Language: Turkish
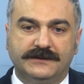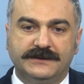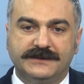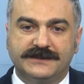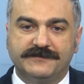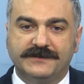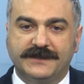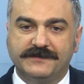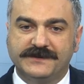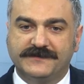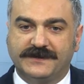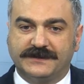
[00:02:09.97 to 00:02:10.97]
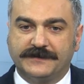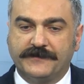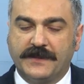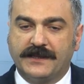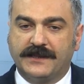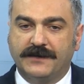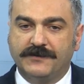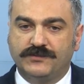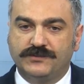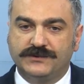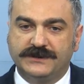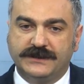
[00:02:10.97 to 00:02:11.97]
girişimlerimiz var. Tabii
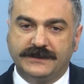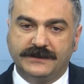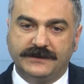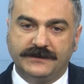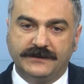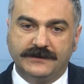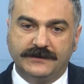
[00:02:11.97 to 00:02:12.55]
burada e,